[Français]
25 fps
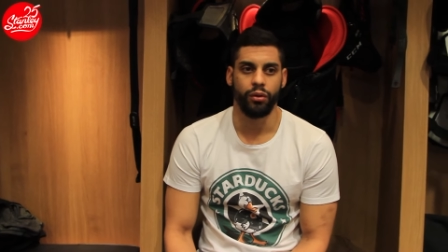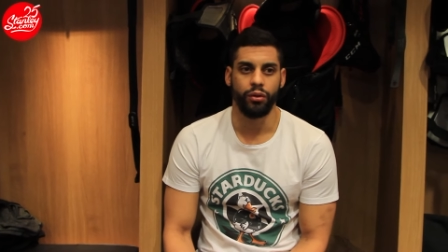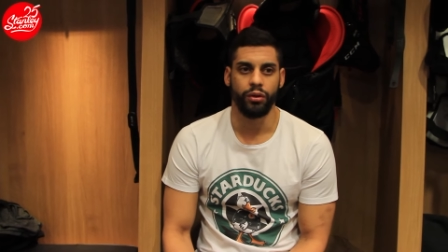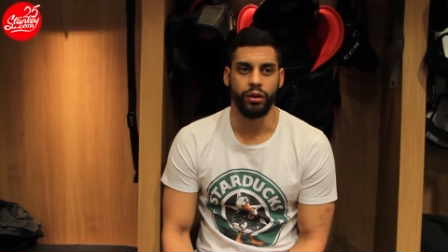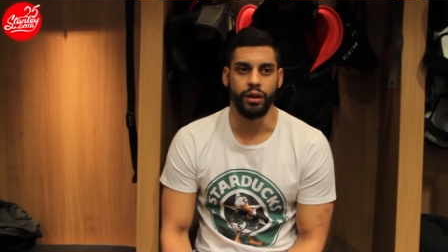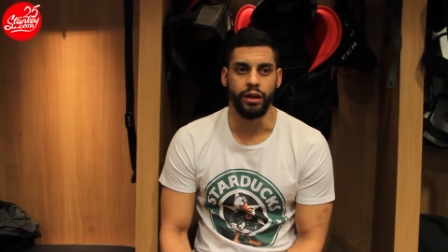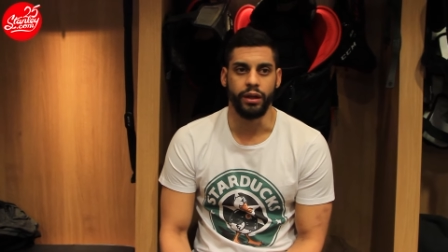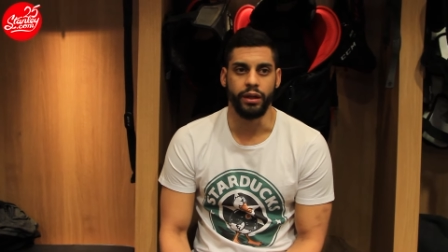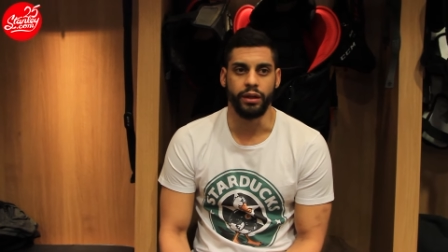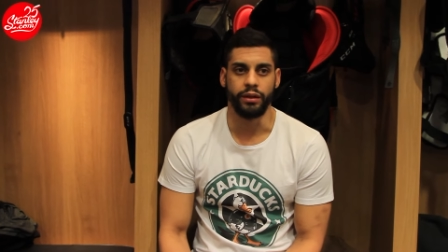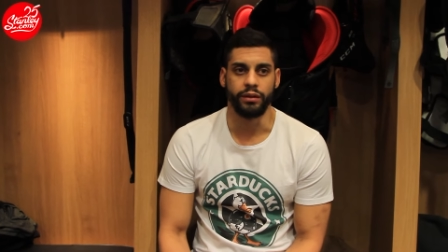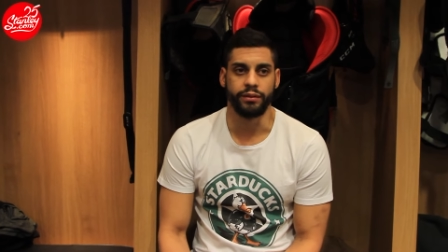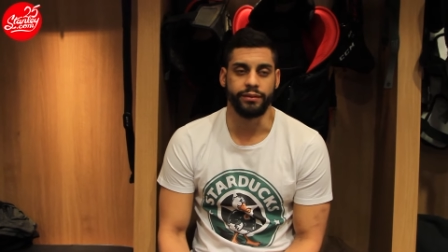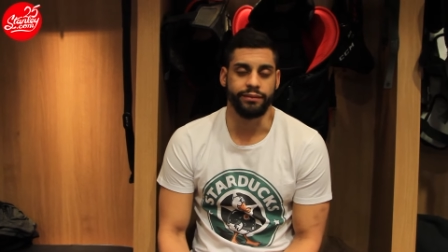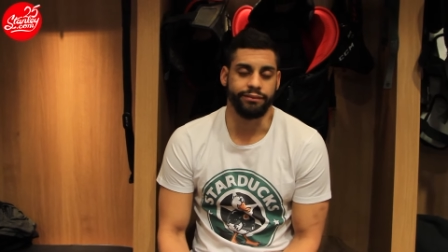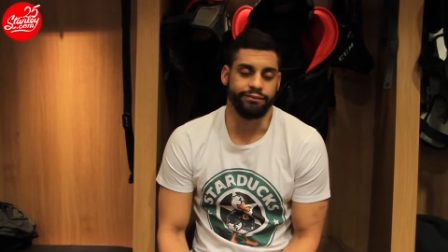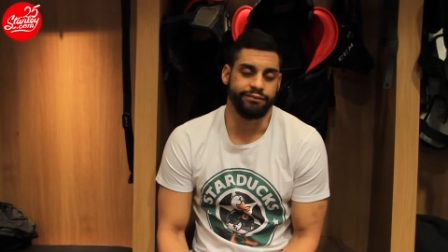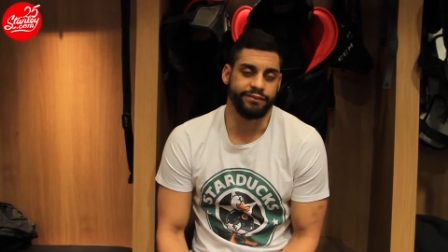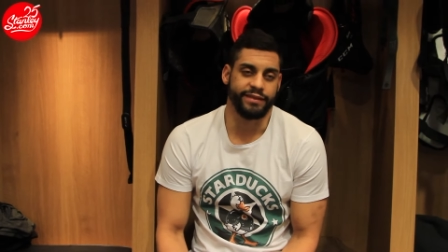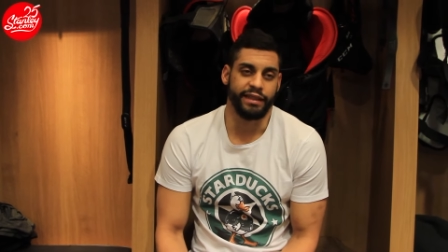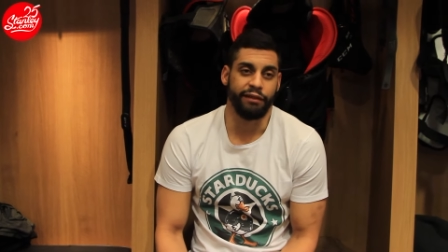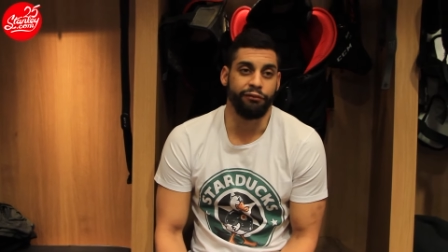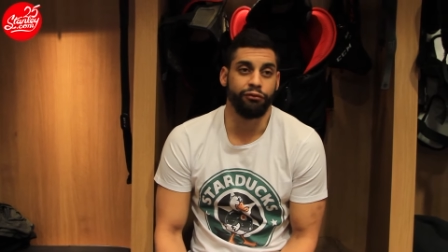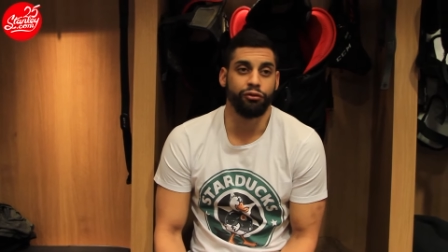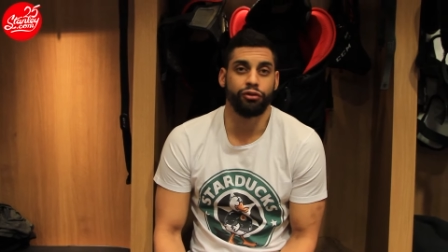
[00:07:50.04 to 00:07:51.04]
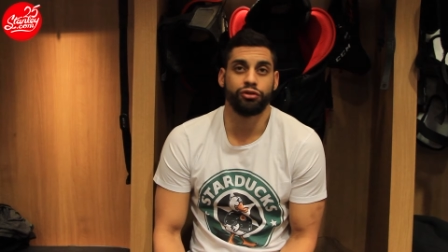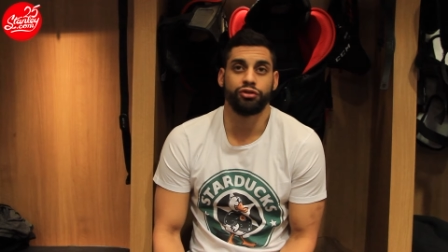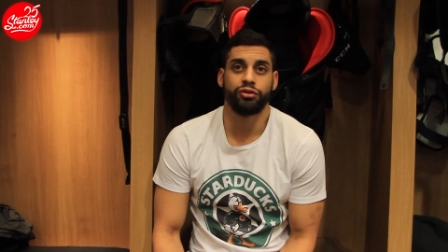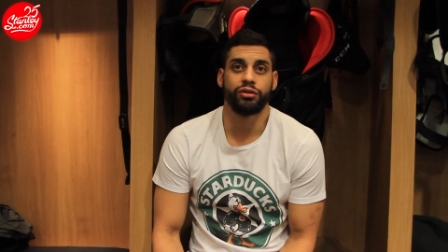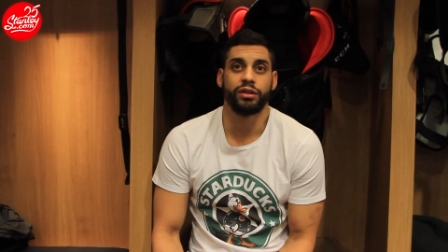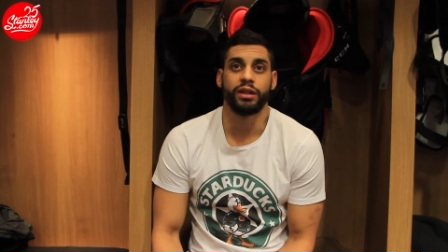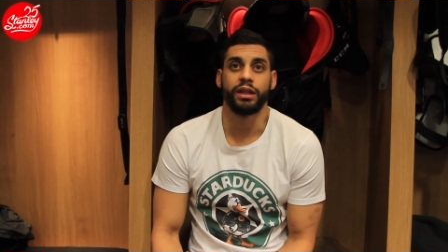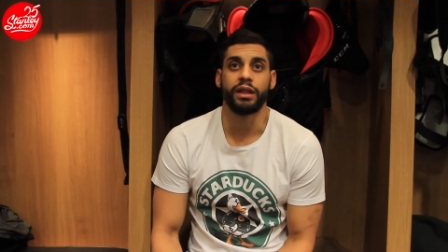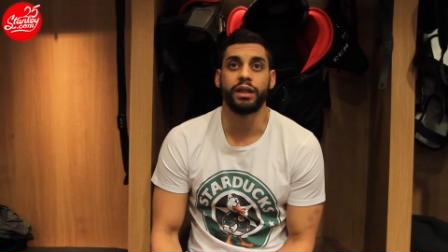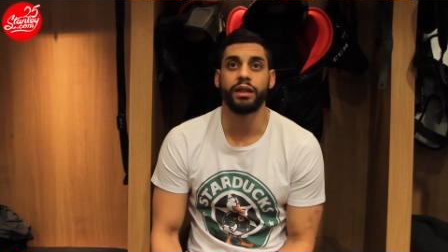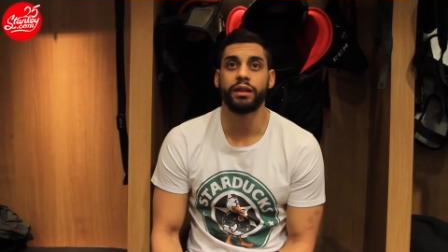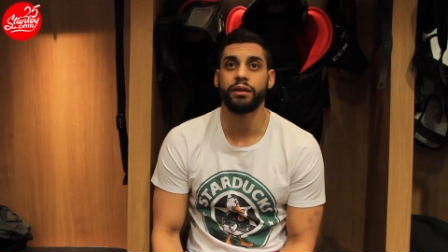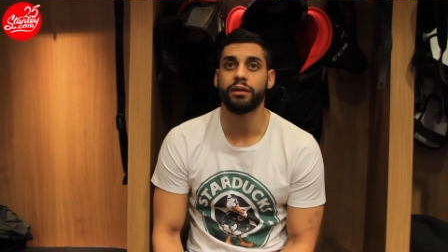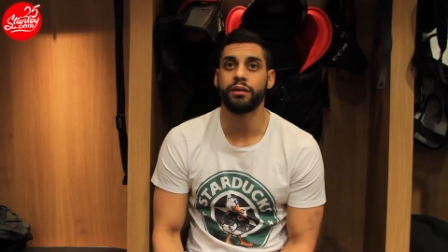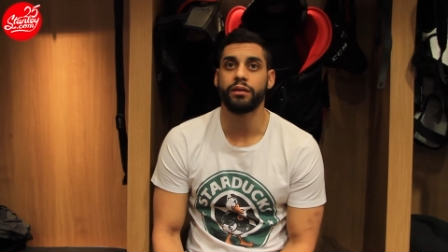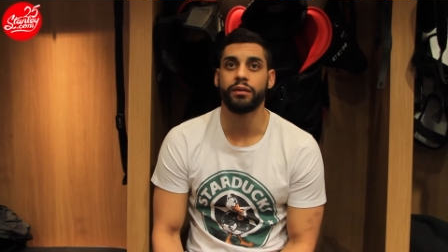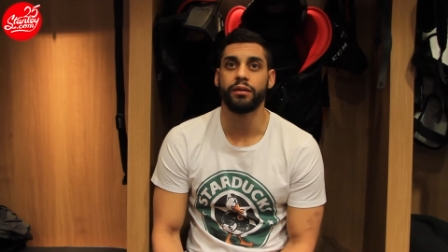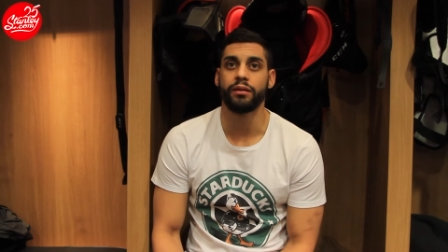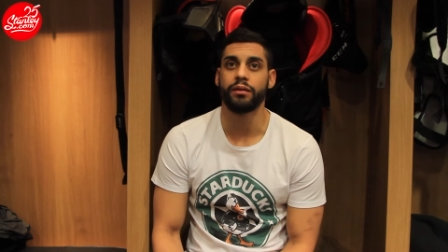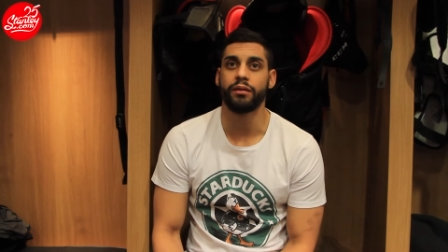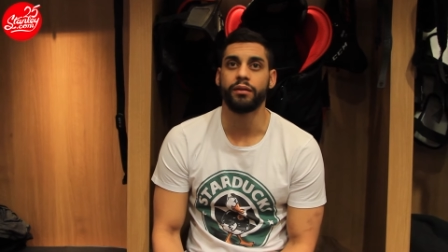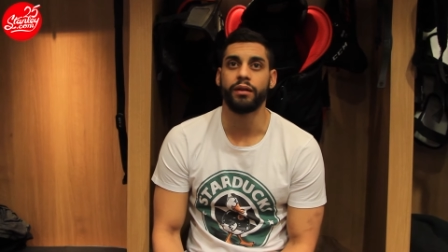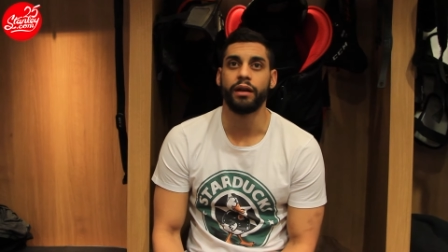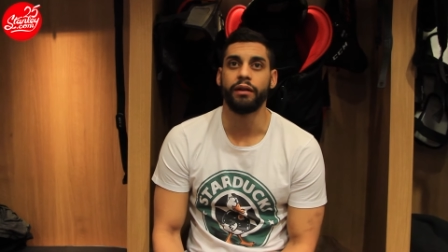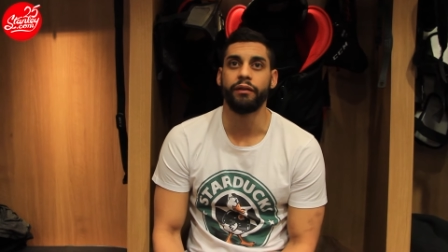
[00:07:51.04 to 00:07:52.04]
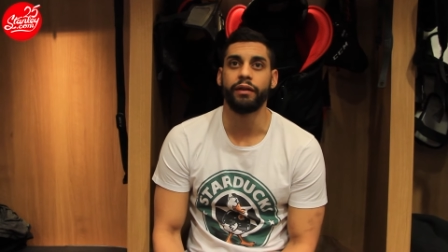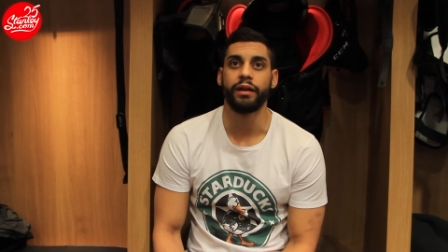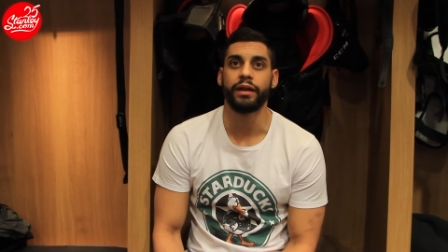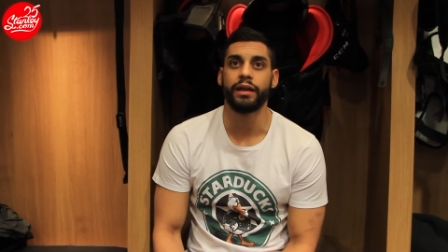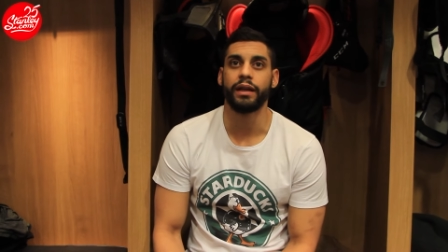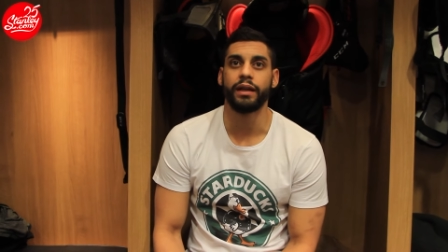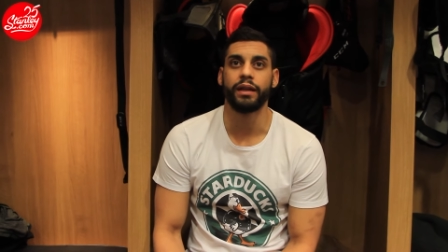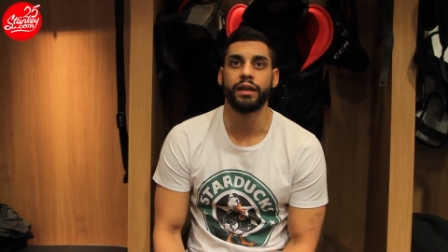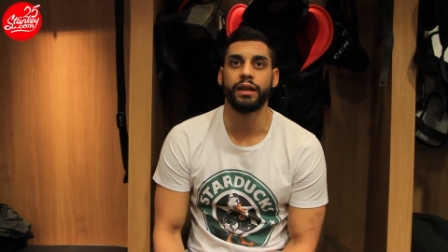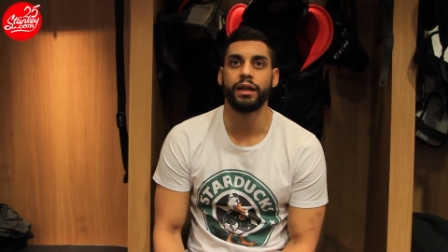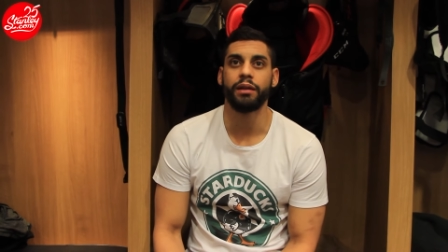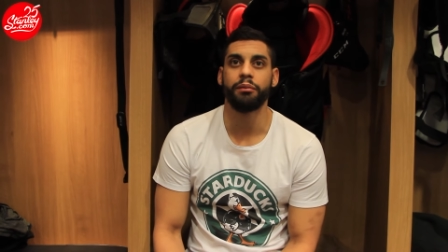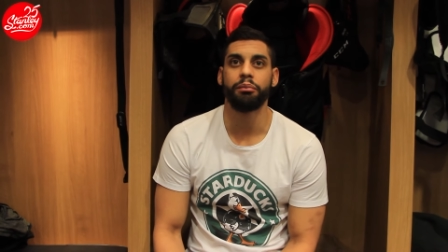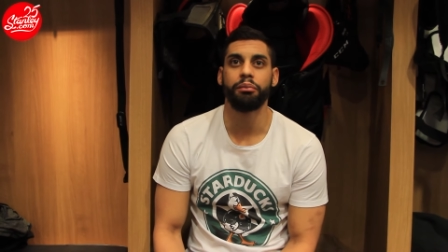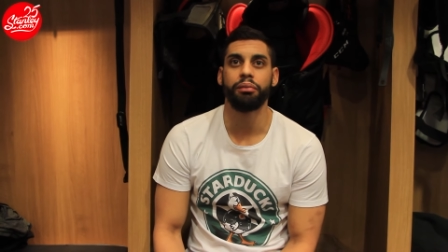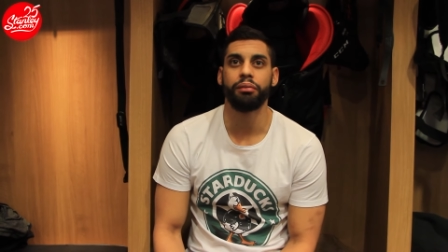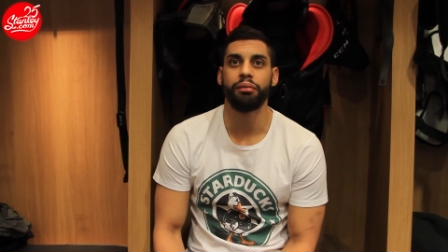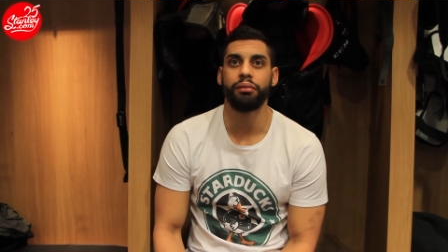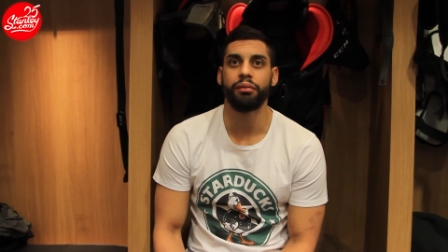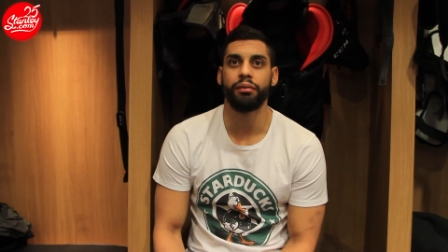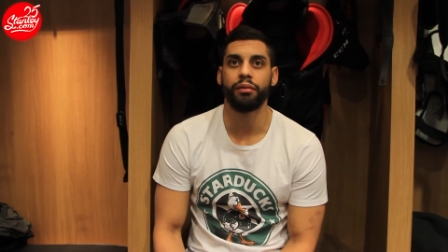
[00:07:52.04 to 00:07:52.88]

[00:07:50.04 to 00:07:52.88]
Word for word: et ça fonctionnait avec l'équipe